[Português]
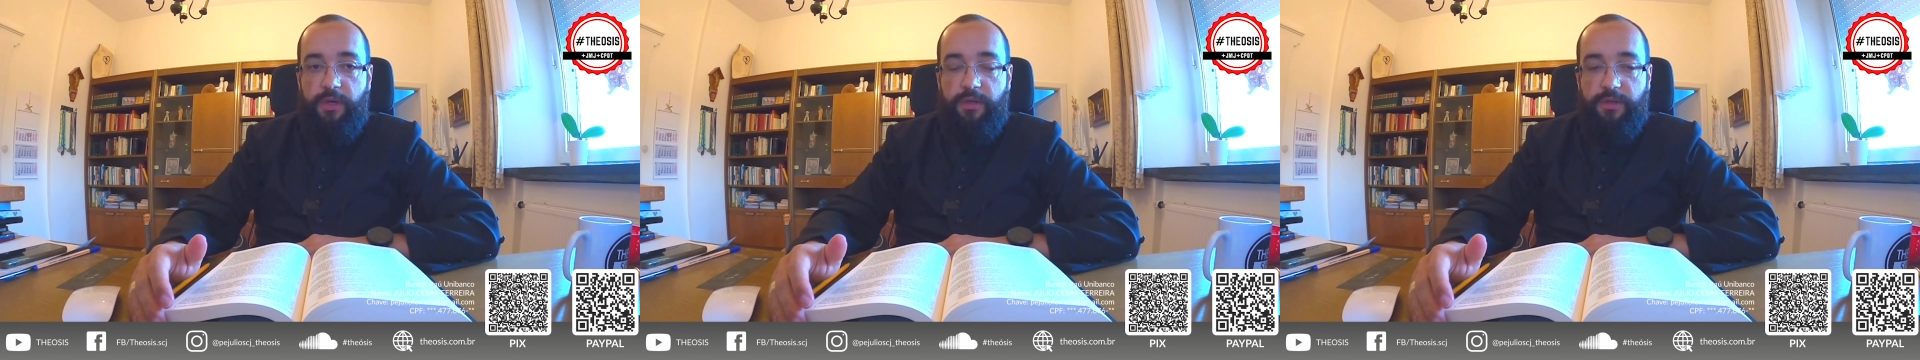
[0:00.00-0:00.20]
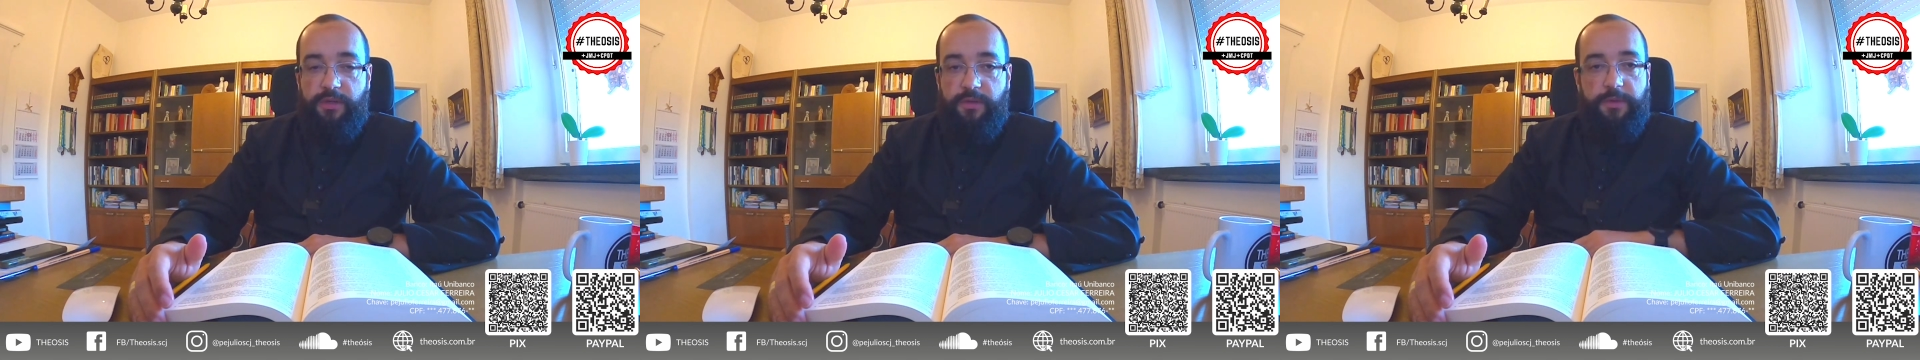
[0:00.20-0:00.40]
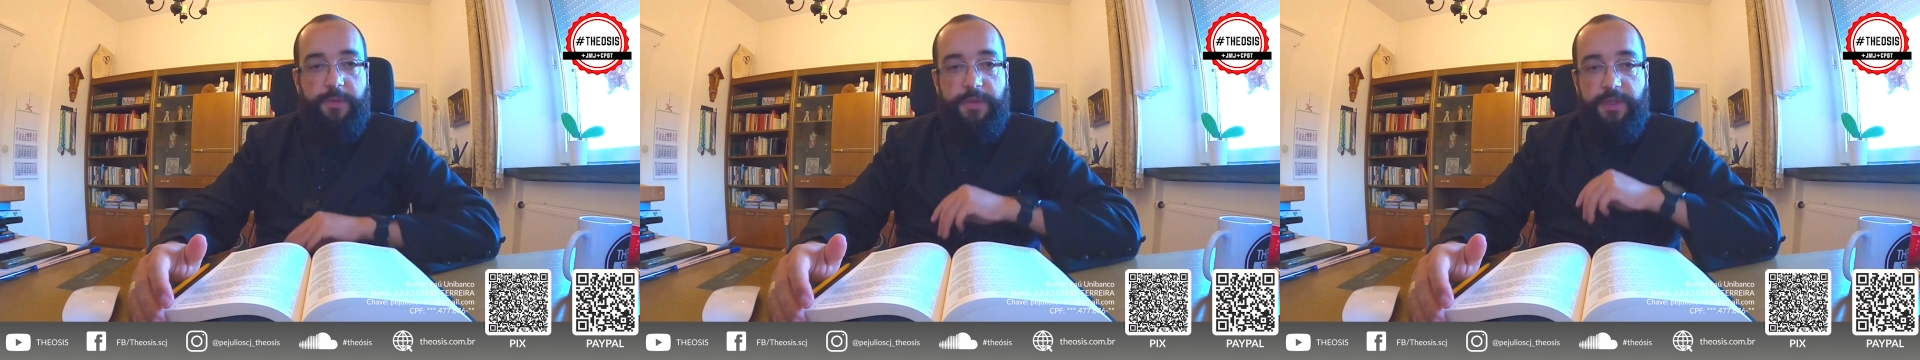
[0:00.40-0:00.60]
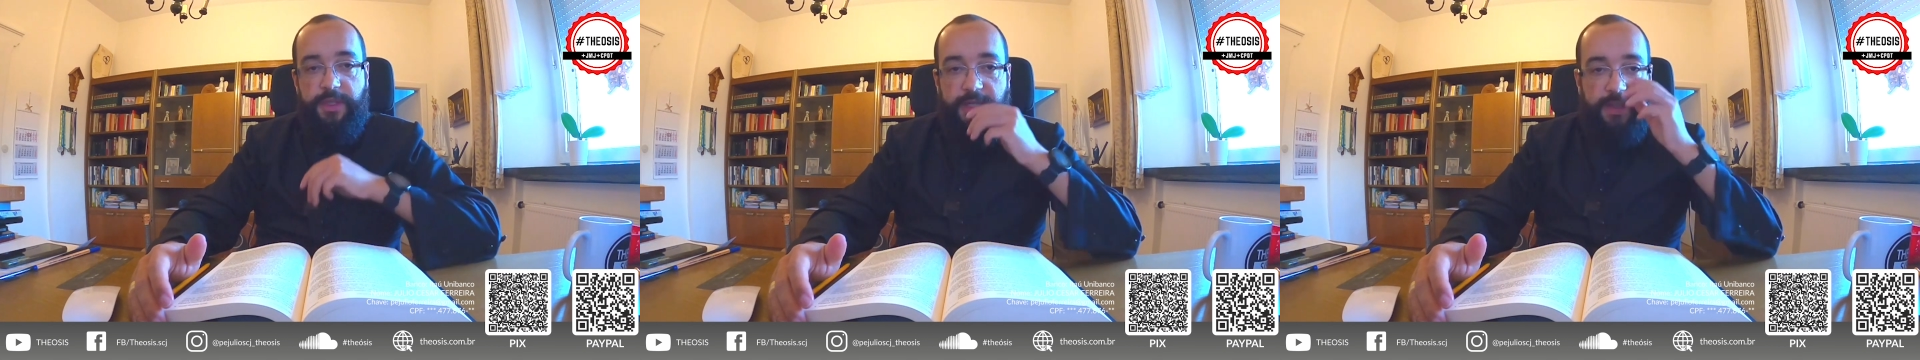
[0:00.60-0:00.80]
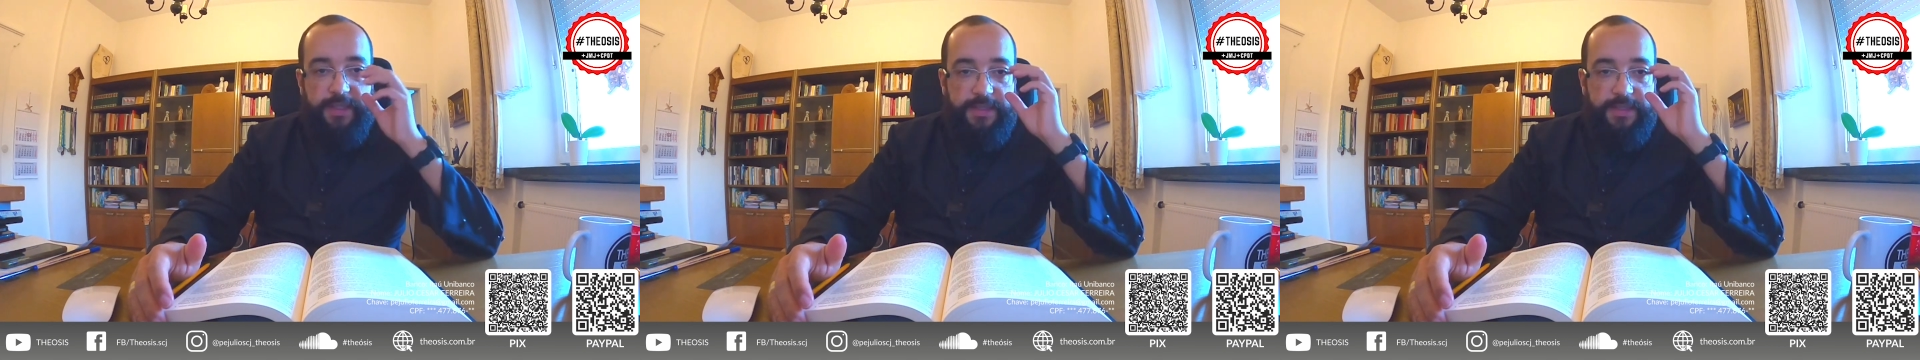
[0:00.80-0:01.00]
nós vamos pedir
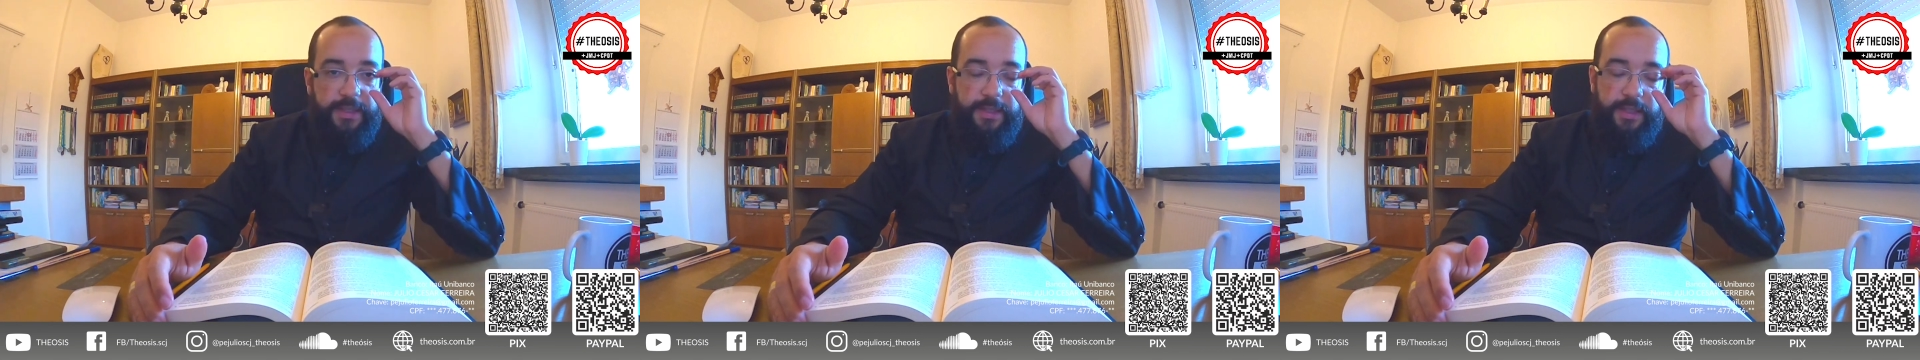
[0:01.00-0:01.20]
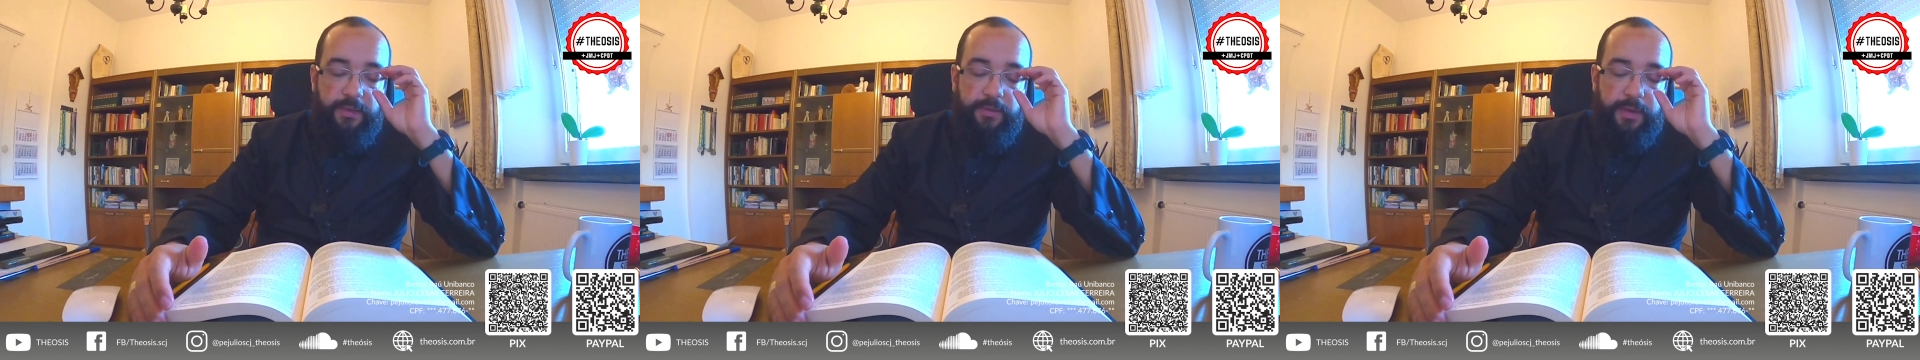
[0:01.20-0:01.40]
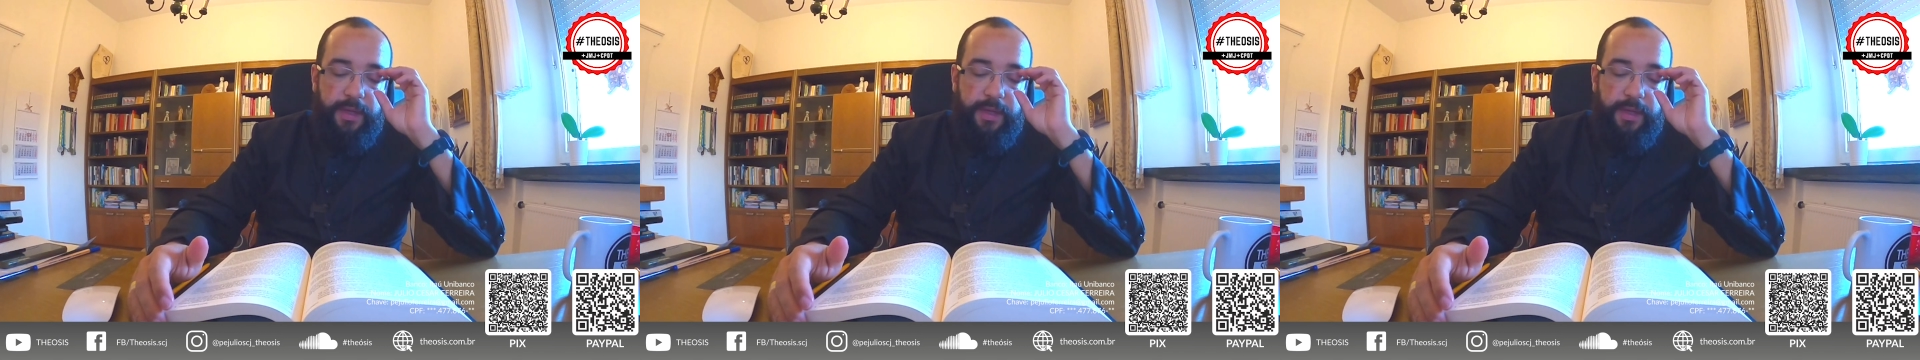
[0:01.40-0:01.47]
a intercessão